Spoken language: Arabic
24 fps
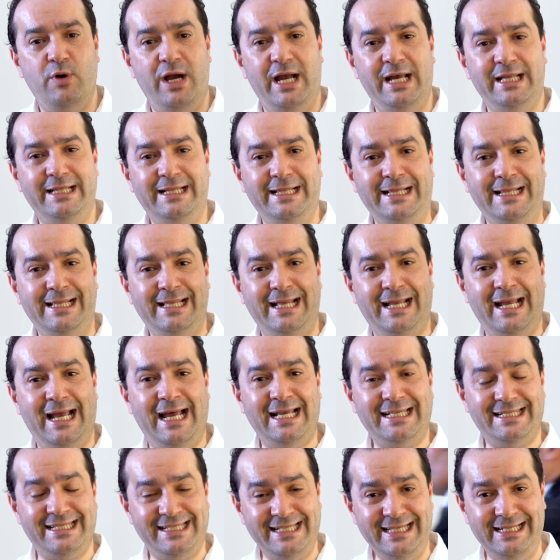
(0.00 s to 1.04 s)
واحد
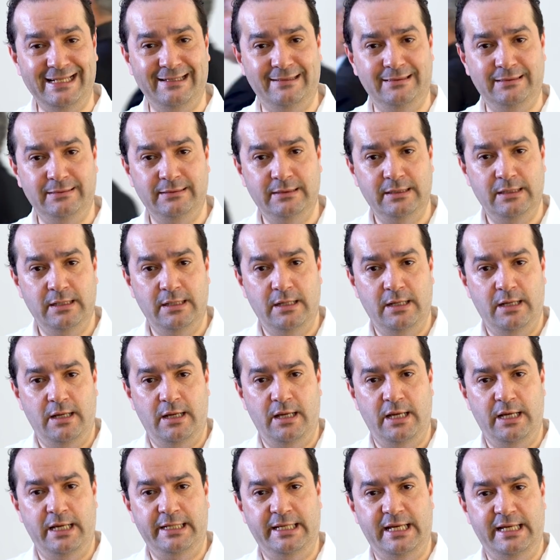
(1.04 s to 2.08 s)
الحصيله
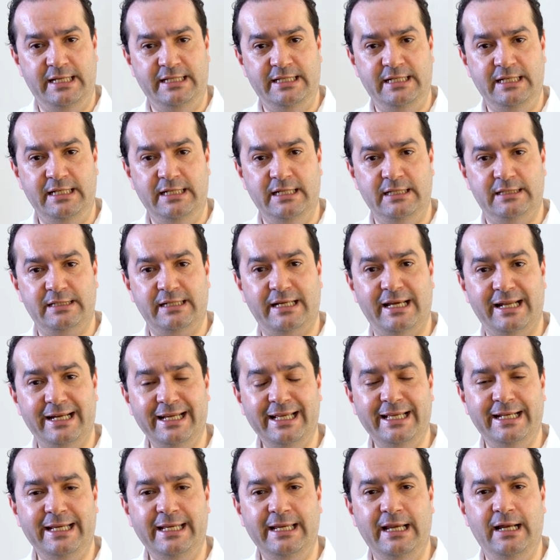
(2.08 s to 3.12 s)
آه، يعني
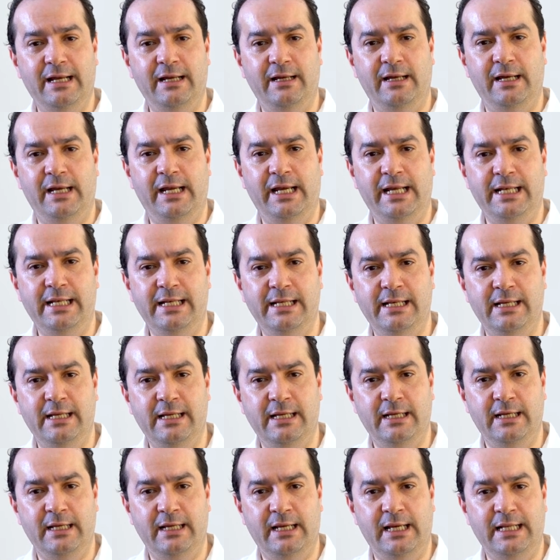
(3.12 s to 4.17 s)
تقريريه على
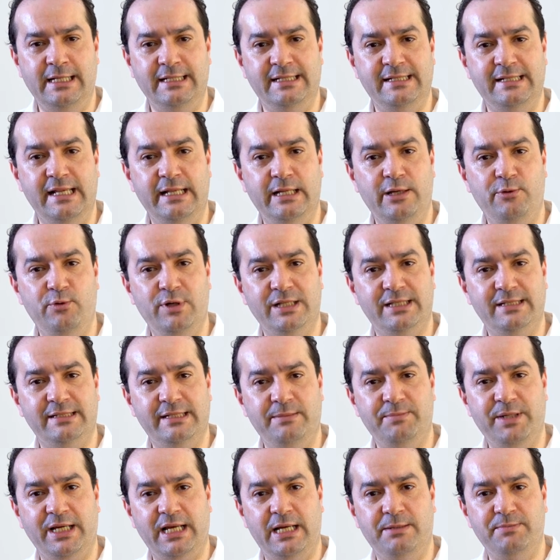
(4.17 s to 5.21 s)
السنوات
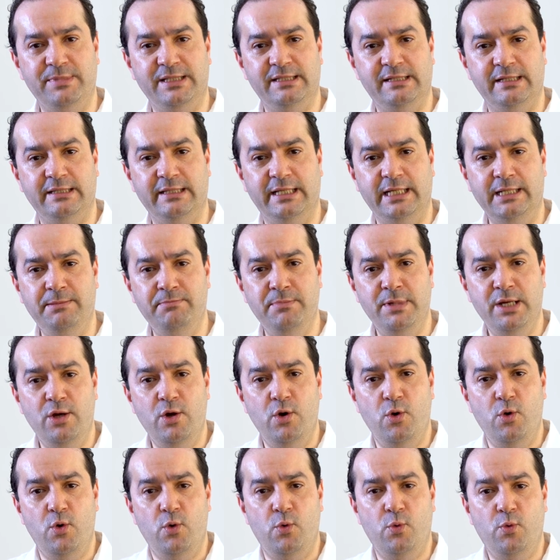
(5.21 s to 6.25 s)
السابقه من التنظيم
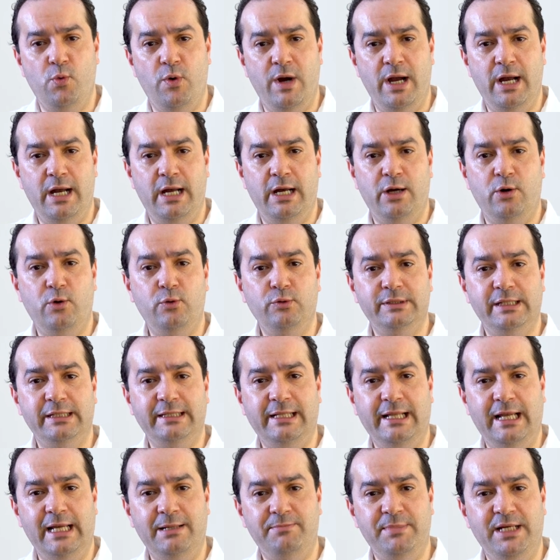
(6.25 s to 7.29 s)
وخطه
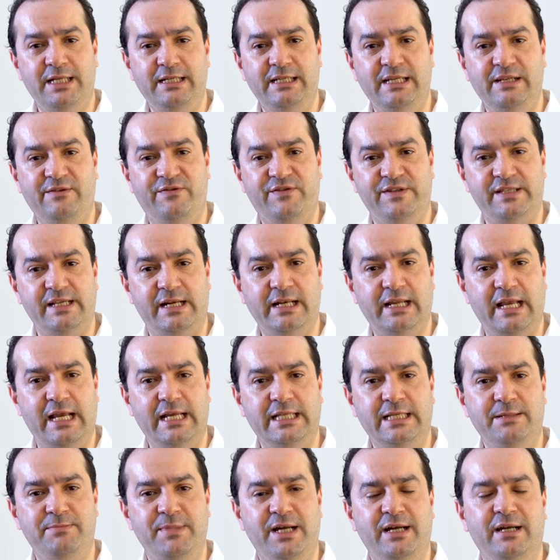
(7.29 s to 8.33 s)
العمل للفتره
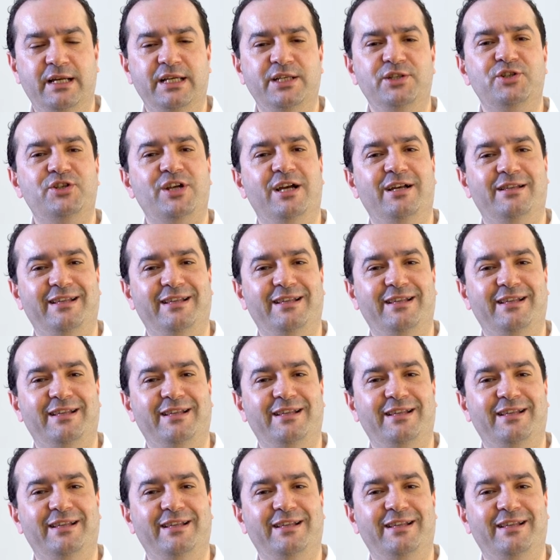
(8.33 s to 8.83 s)
القادمه ان شاء